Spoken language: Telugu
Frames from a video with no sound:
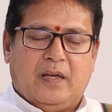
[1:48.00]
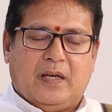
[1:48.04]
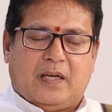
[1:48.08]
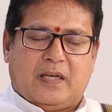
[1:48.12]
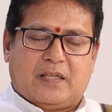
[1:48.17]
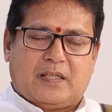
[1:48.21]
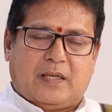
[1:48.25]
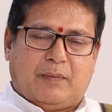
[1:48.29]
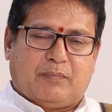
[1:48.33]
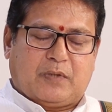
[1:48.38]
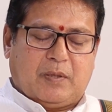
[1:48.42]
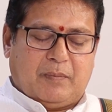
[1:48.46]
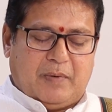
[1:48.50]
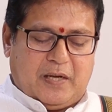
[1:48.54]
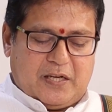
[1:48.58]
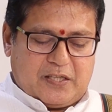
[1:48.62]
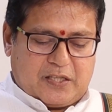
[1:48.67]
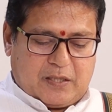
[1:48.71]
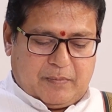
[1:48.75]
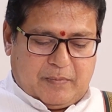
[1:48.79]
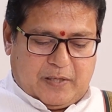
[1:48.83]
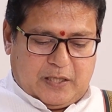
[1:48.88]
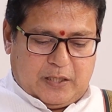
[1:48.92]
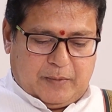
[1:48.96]
ఇక సప్తమ
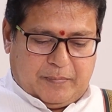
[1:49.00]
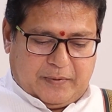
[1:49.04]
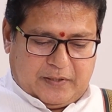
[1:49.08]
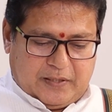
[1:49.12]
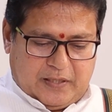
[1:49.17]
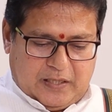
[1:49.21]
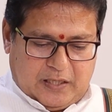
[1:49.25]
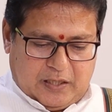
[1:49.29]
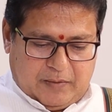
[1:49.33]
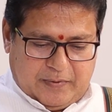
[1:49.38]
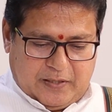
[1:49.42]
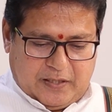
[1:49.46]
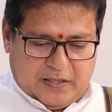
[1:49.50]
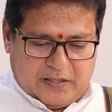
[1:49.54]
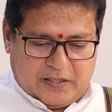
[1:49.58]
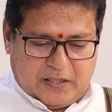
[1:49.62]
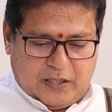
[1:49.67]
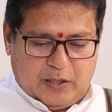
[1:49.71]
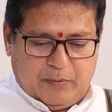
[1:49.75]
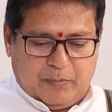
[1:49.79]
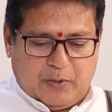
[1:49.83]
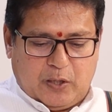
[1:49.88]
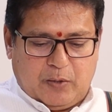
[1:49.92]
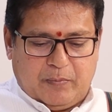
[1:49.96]
అష్టమాధిపతి అయినటువంటి
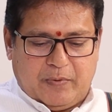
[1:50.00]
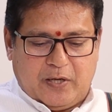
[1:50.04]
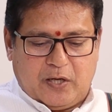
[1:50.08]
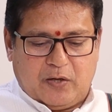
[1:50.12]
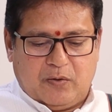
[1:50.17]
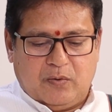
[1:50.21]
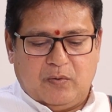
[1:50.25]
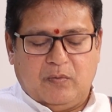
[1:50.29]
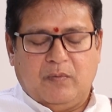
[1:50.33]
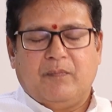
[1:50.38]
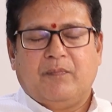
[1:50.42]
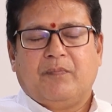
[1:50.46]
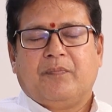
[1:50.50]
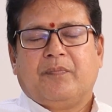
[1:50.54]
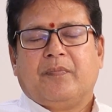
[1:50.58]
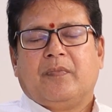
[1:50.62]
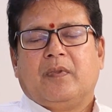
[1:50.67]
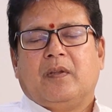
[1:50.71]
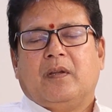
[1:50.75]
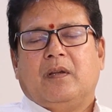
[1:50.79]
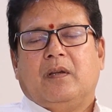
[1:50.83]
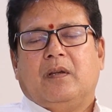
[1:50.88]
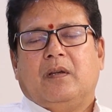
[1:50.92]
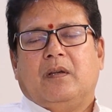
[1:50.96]
శని భగవానుడు
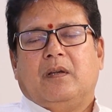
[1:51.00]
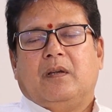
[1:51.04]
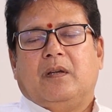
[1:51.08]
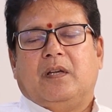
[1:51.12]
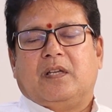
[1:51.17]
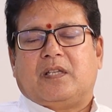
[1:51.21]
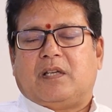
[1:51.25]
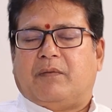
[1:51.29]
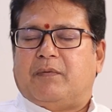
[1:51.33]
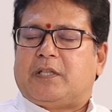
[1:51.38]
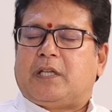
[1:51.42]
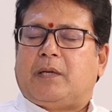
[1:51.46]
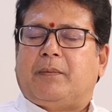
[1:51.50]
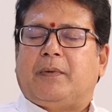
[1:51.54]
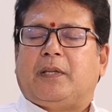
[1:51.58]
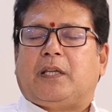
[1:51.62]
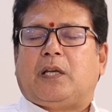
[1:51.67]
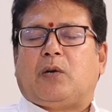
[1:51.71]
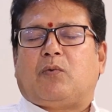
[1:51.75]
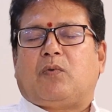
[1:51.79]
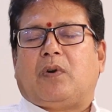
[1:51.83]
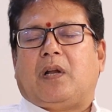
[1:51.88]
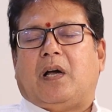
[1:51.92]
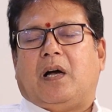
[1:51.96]
ఈ సంవత్సరం
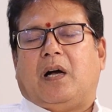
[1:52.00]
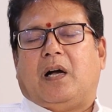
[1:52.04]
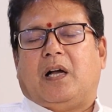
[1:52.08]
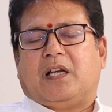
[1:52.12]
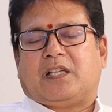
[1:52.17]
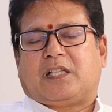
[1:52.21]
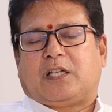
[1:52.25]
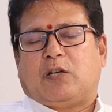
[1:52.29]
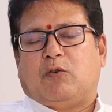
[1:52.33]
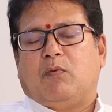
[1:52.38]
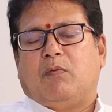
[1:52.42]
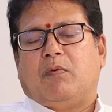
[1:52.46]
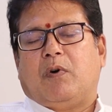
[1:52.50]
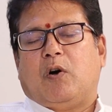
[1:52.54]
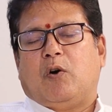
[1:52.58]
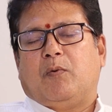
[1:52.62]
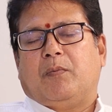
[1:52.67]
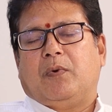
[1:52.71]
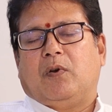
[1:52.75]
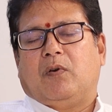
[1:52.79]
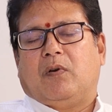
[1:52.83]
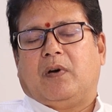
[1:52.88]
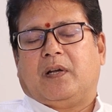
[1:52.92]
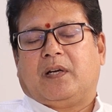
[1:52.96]
అంతా కూడా అష్టమ
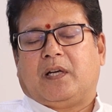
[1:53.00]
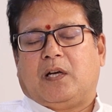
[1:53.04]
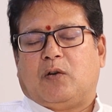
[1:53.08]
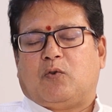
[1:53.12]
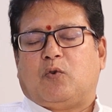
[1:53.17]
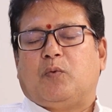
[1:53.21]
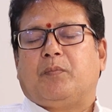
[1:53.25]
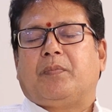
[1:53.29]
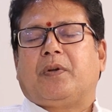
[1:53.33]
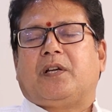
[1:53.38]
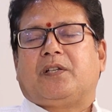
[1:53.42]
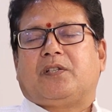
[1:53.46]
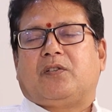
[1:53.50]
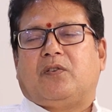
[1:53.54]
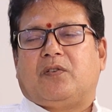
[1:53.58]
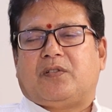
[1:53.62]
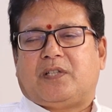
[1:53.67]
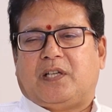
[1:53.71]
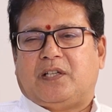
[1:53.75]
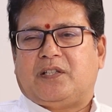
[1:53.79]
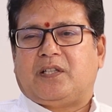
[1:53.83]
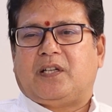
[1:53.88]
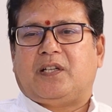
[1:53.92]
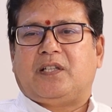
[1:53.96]
భావంలో అనగా కుంభరాశిలో
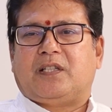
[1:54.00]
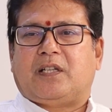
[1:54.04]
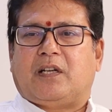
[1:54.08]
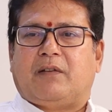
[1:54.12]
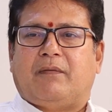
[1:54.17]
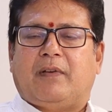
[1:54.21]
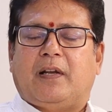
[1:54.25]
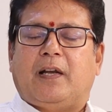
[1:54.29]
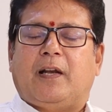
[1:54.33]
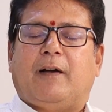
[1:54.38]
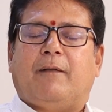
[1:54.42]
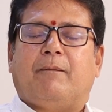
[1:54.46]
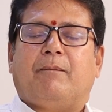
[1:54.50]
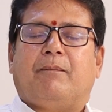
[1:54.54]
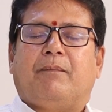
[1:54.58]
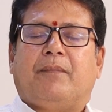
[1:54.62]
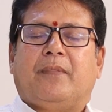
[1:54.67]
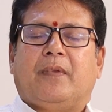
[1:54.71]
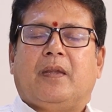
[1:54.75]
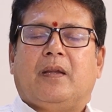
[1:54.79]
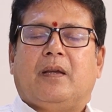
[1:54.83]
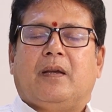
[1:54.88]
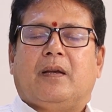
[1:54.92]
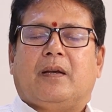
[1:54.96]
సంచరించడం వల్ల
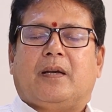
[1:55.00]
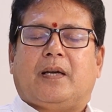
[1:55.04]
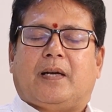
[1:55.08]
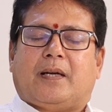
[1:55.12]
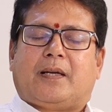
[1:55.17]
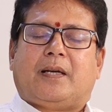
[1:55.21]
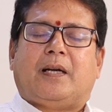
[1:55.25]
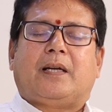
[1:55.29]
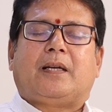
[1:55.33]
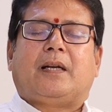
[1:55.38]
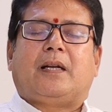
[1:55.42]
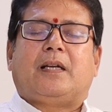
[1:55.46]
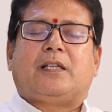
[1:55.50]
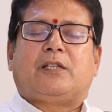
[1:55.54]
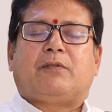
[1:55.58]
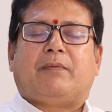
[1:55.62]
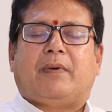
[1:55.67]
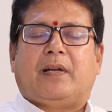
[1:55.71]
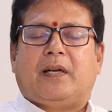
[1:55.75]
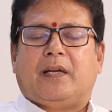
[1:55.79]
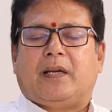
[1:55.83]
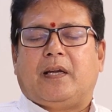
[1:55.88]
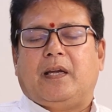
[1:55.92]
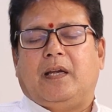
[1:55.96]
కర్కాటక రాశి
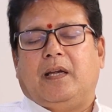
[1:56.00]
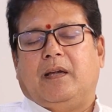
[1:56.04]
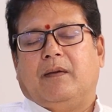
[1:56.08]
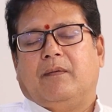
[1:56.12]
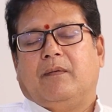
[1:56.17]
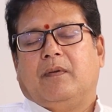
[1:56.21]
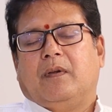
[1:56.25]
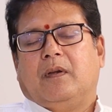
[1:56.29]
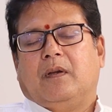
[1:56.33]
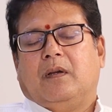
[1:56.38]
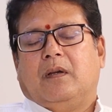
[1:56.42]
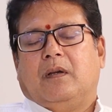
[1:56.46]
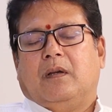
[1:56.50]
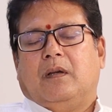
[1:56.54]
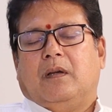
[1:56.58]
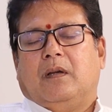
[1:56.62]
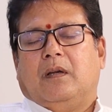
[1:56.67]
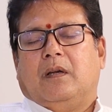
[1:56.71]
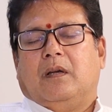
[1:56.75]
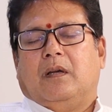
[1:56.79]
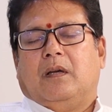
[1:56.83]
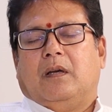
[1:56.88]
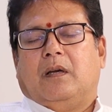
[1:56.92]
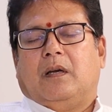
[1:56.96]
వారికి
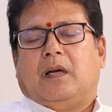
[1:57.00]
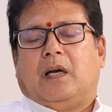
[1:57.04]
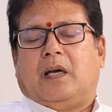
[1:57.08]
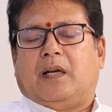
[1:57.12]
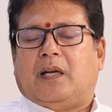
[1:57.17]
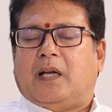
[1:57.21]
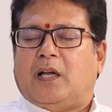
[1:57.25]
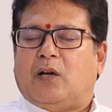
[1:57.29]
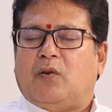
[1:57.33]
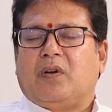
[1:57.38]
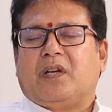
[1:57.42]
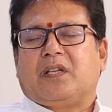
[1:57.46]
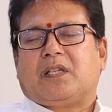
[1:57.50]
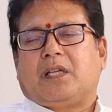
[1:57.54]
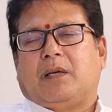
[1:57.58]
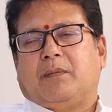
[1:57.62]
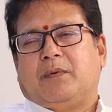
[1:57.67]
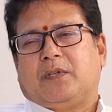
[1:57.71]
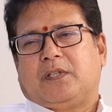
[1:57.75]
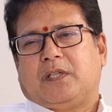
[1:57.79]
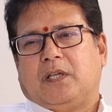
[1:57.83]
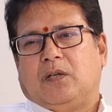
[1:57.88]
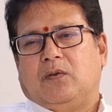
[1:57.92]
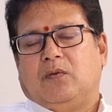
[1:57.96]
అనారోగ్య
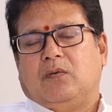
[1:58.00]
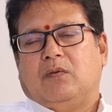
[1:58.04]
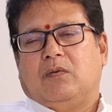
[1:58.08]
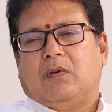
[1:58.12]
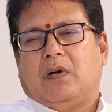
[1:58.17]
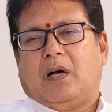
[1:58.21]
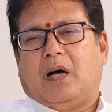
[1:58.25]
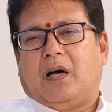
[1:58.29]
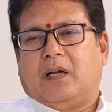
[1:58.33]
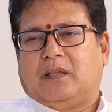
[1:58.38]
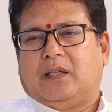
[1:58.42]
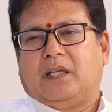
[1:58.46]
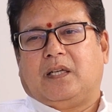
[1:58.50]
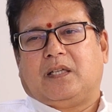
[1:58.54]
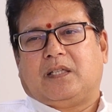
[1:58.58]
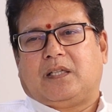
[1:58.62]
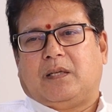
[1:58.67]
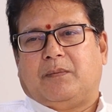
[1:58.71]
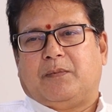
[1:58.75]
సమస్యలు ఆర్థిక